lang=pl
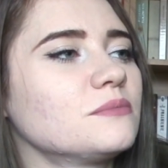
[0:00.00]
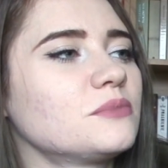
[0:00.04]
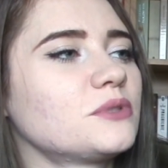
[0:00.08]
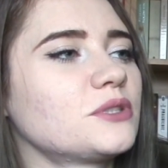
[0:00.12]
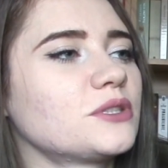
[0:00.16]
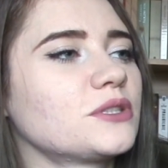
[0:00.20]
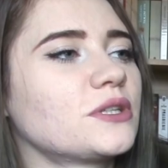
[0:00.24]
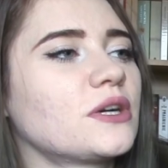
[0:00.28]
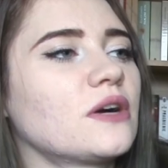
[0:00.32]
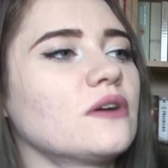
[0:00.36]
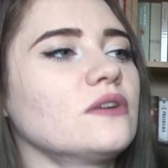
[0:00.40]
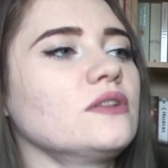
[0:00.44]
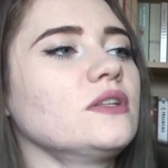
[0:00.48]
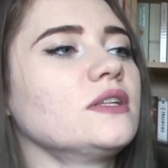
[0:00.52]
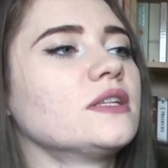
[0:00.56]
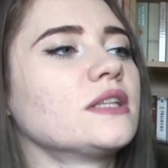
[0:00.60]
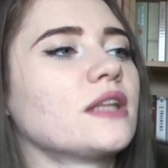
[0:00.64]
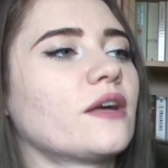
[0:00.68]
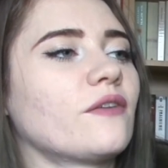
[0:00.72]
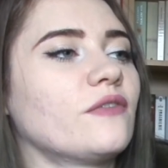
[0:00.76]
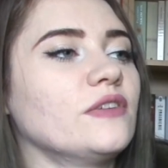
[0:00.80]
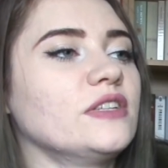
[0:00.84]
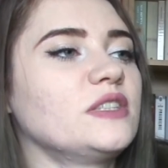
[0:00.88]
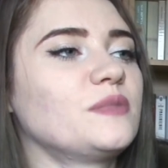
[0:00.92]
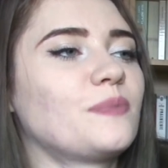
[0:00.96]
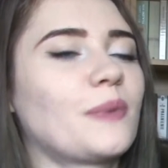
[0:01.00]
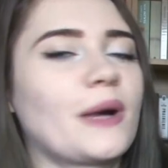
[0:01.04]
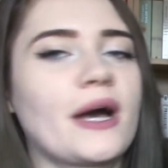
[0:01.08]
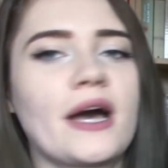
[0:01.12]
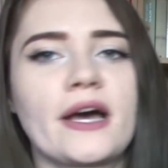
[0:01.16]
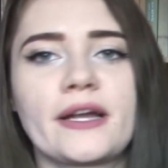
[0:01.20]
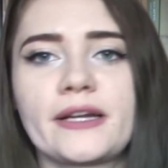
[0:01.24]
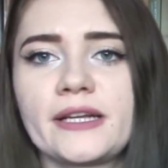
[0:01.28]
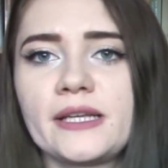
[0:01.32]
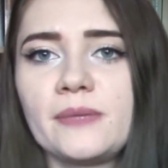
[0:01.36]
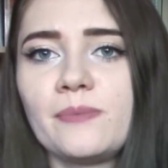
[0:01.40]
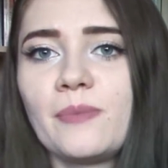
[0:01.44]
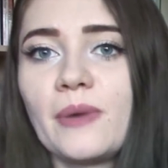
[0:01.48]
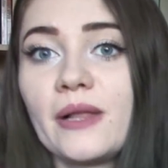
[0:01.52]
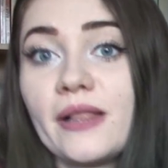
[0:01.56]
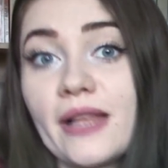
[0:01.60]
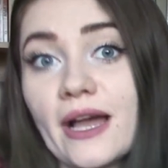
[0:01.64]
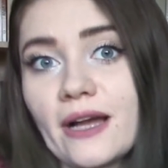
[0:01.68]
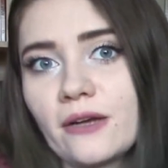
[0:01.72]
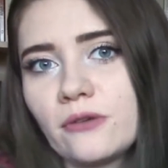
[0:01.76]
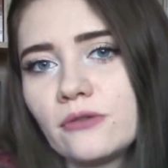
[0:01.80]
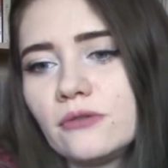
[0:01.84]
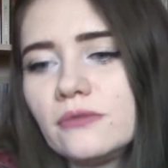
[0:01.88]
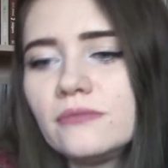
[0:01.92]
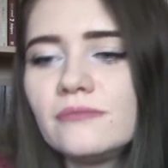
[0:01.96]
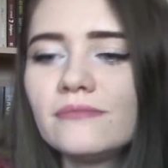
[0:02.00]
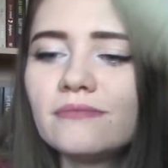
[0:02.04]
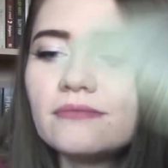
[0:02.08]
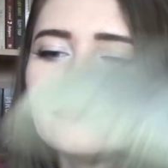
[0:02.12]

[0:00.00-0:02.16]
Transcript: Przygody na wyspach archipelagu.